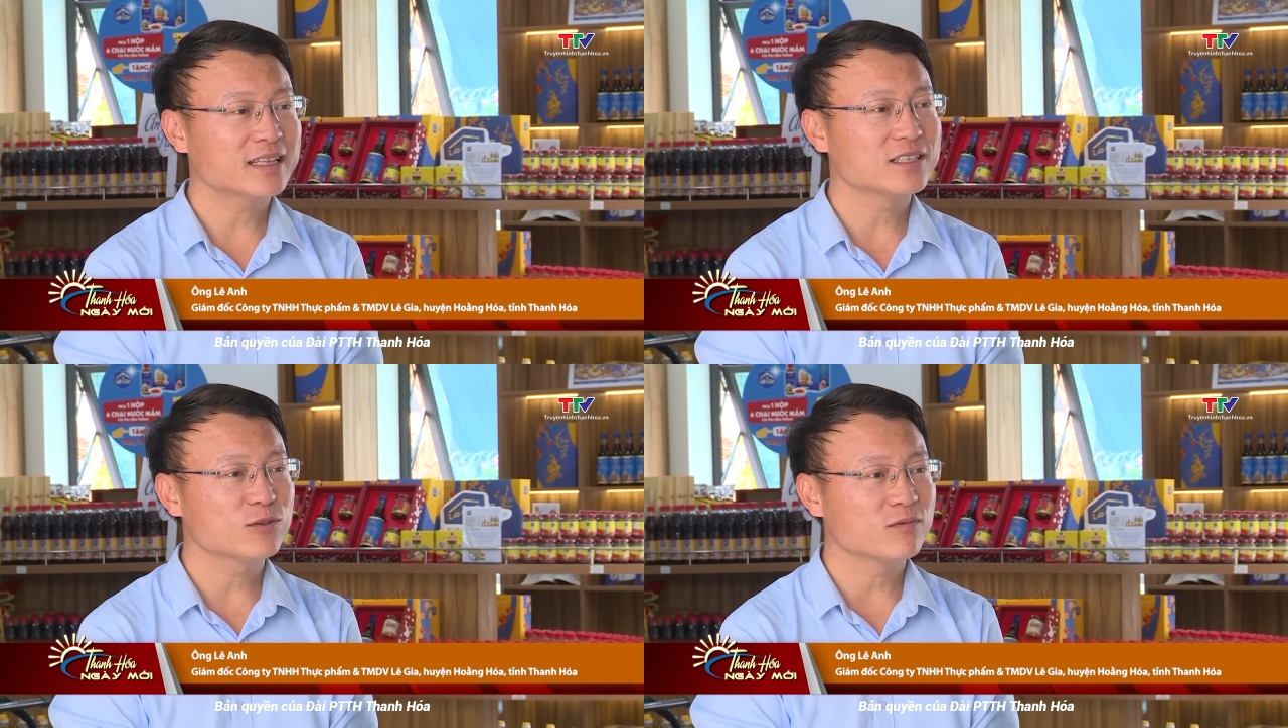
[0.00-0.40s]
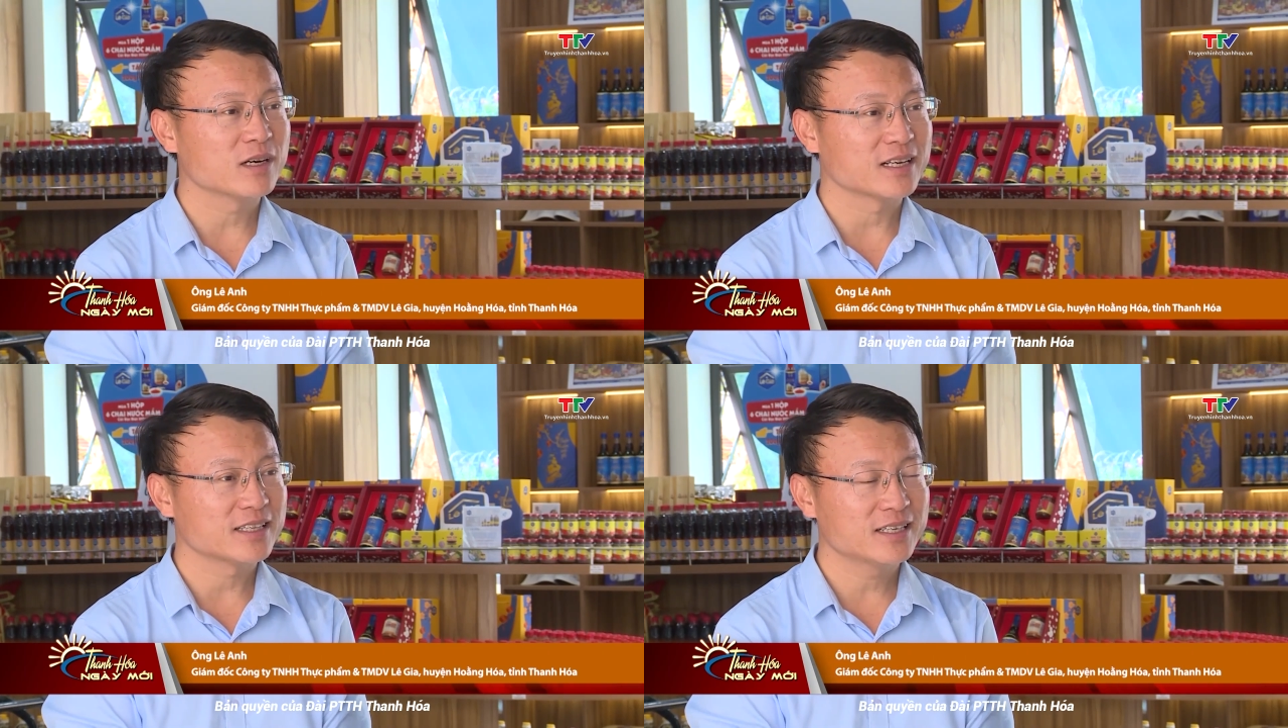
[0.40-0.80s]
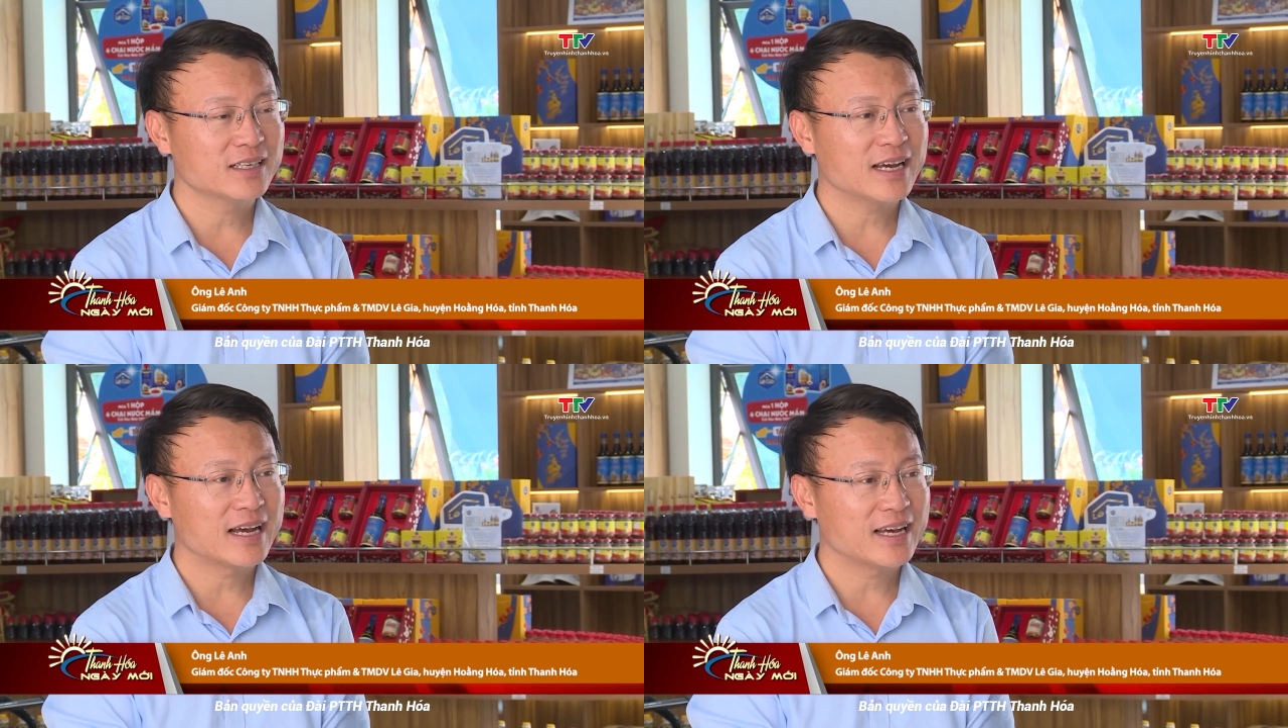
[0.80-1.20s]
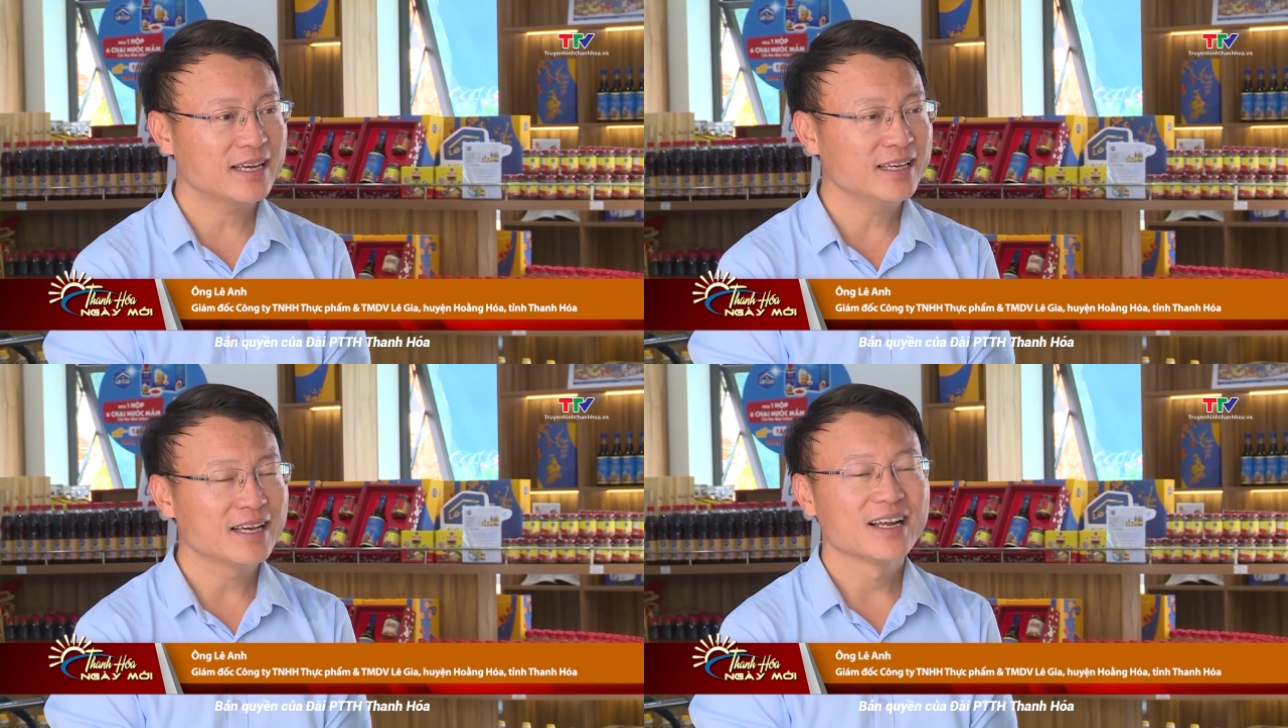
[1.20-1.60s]
tận dụng được những
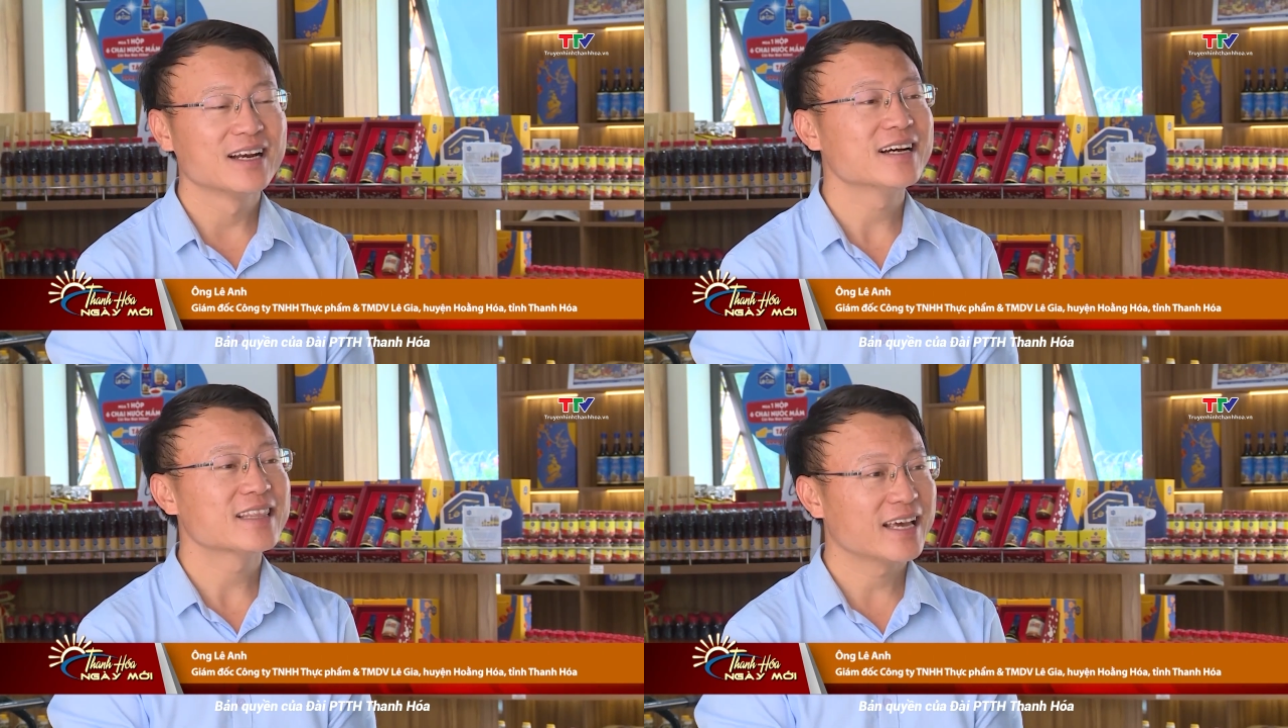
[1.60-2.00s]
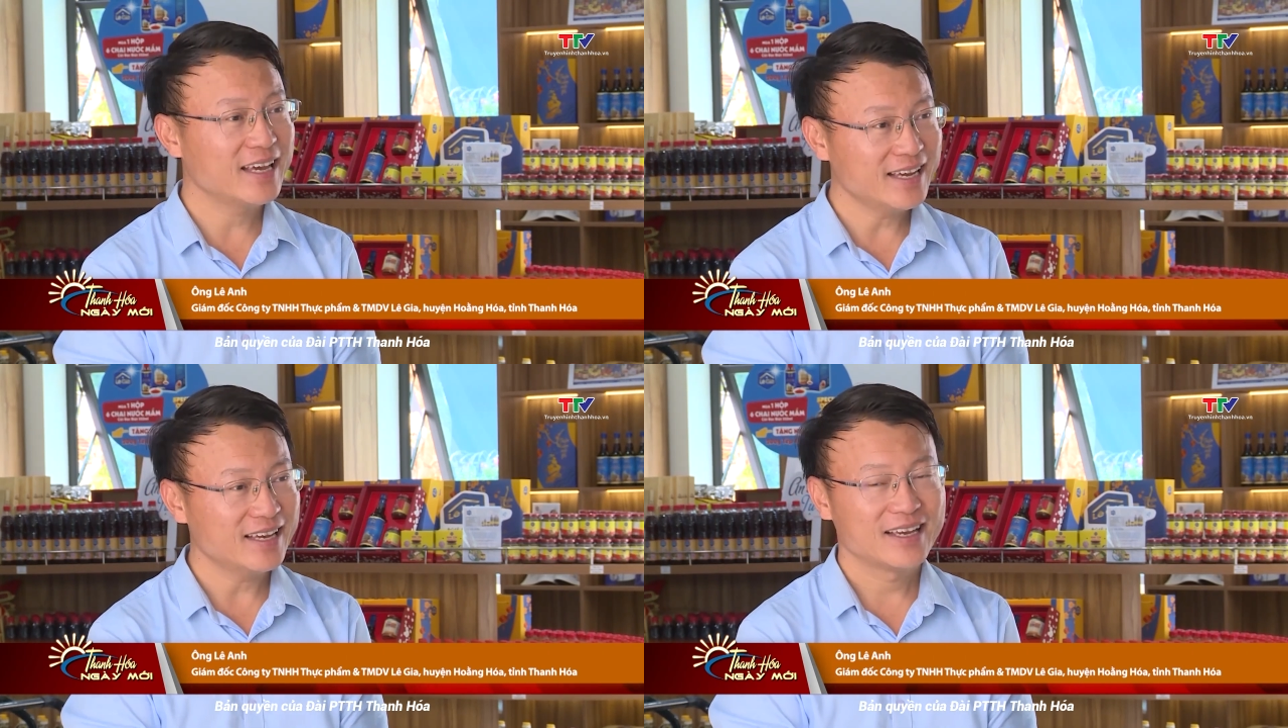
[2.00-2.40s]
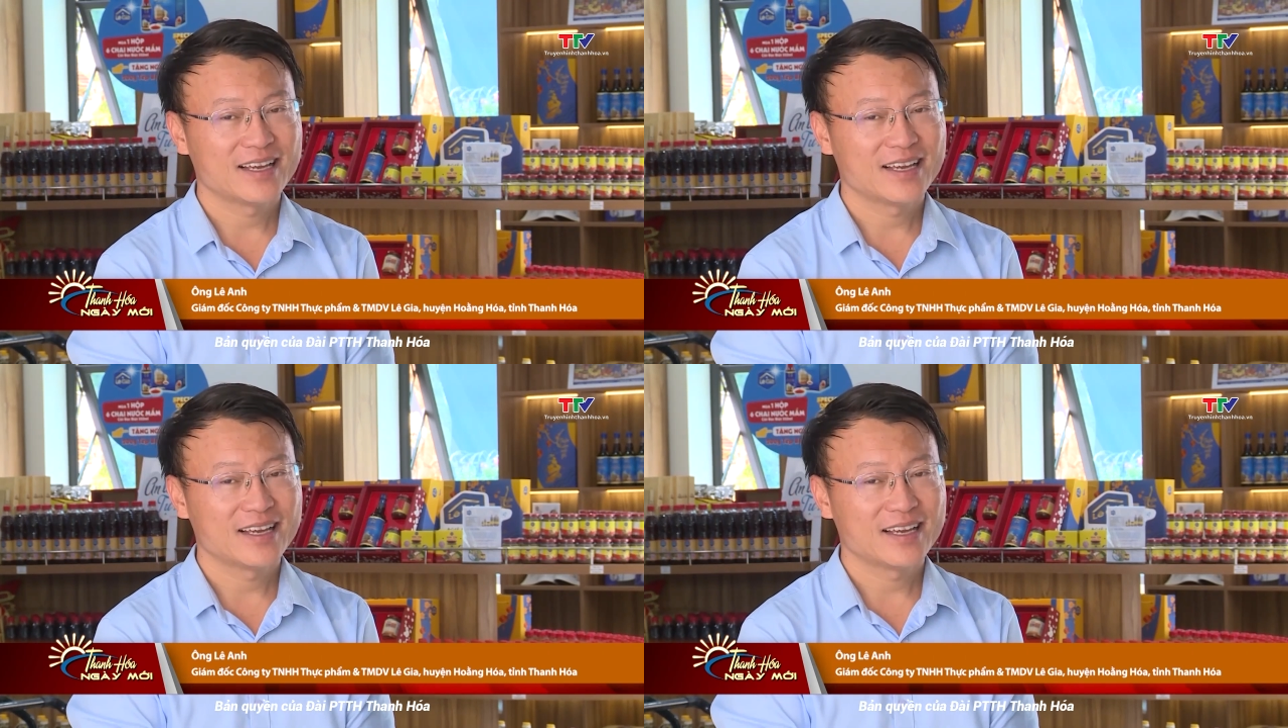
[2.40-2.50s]
cái lợi thế